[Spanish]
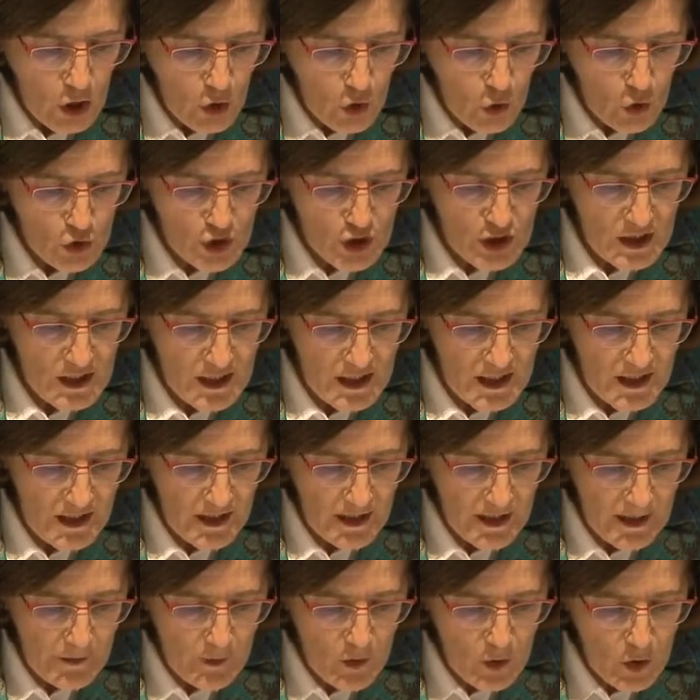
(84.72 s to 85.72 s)
José
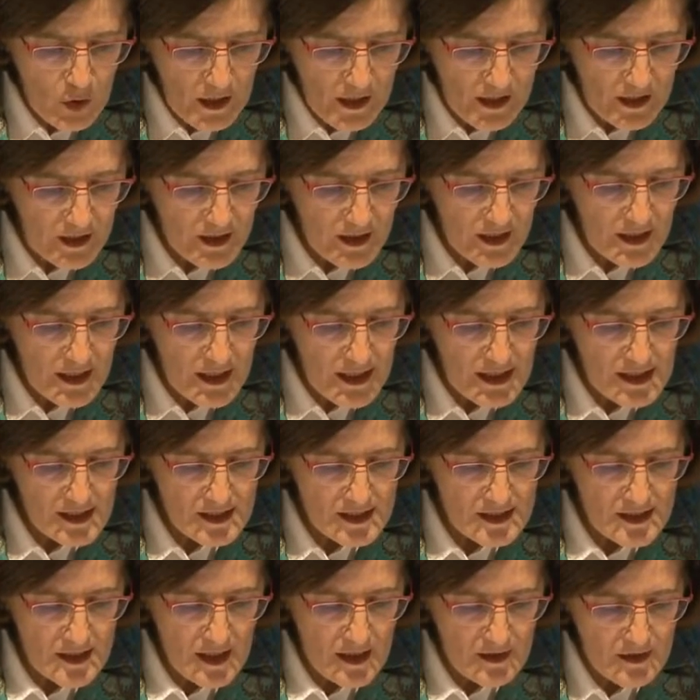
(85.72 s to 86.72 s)
Ramón García
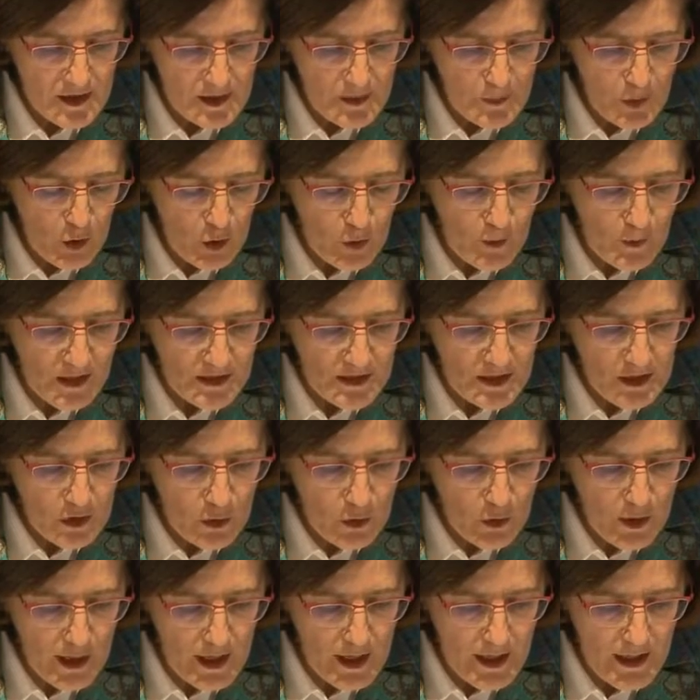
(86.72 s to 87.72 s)
es
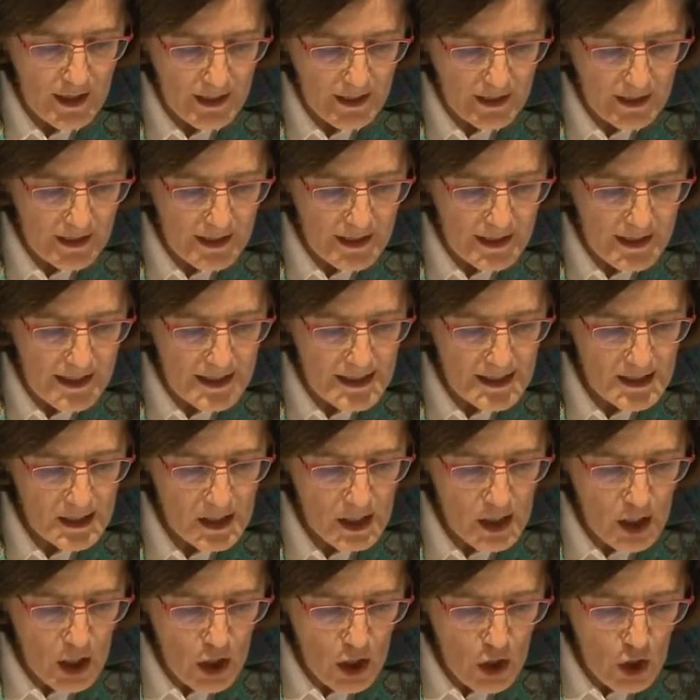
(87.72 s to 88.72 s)
diplomático de carrera,
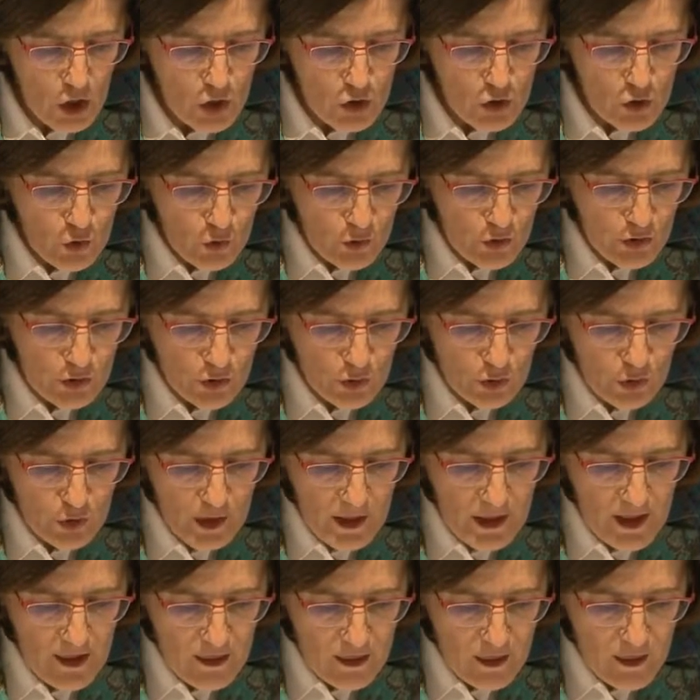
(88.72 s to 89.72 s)
doctor
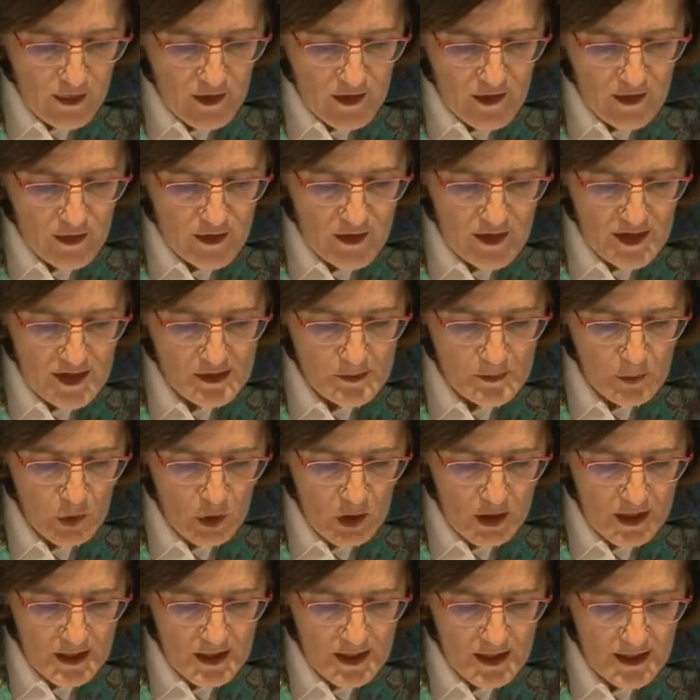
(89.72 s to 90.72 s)
en Ciencias
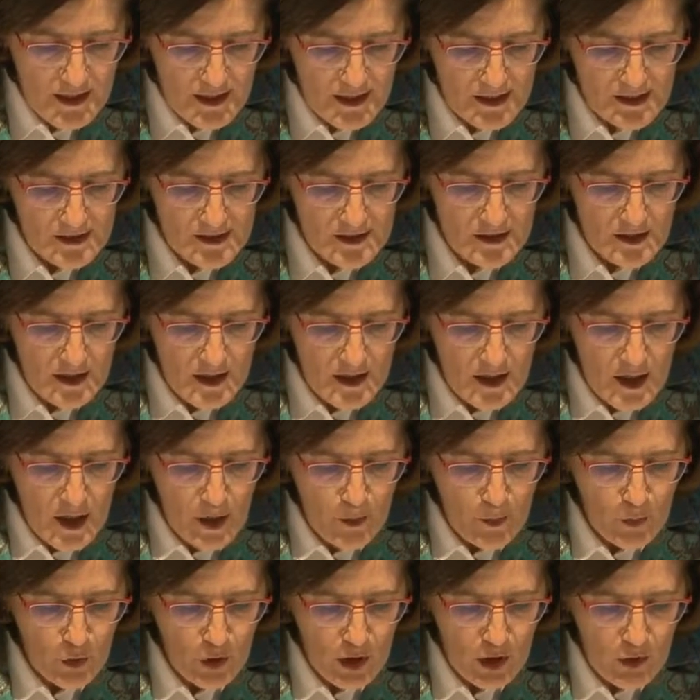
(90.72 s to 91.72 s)
Políticas
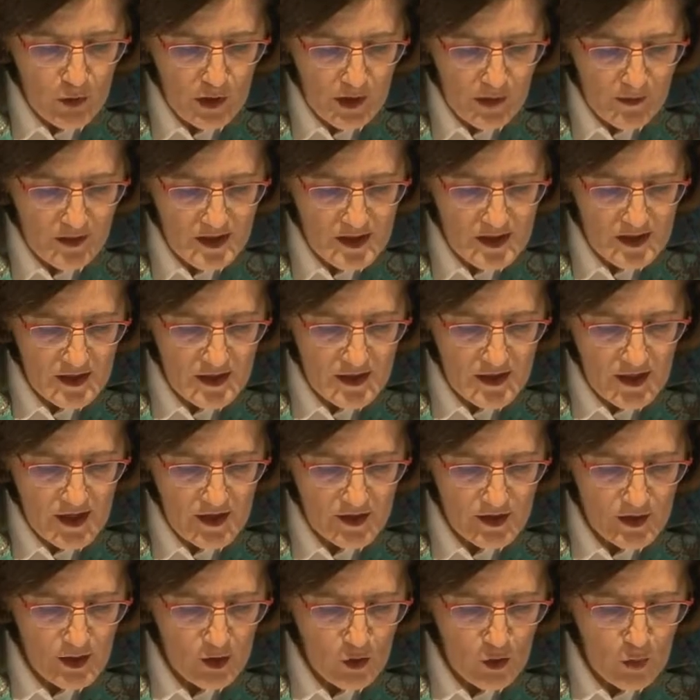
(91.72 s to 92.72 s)
por la
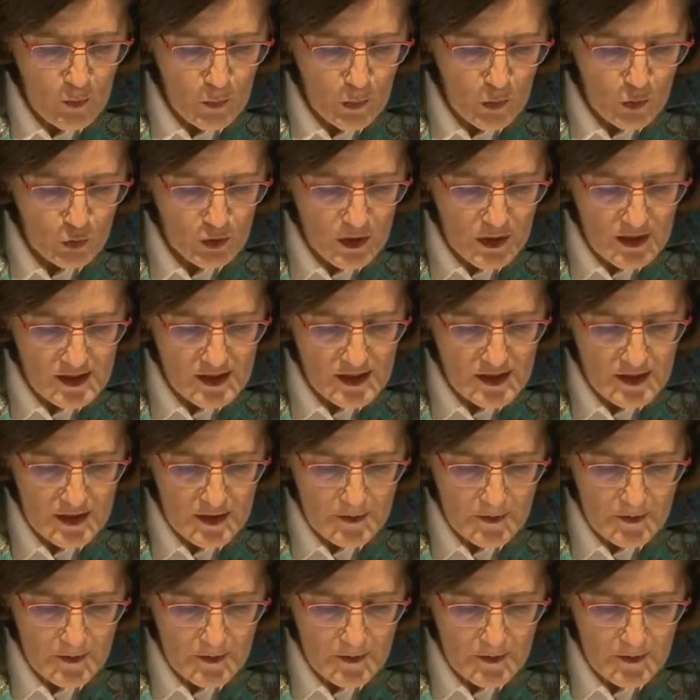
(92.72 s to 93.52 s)
Universidad Complutense de